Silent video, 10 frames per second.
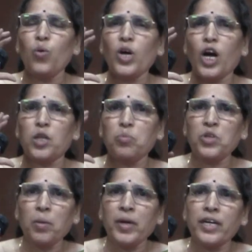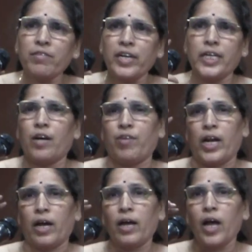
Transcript: ఒక అద్భుతమైనటువంటి నవల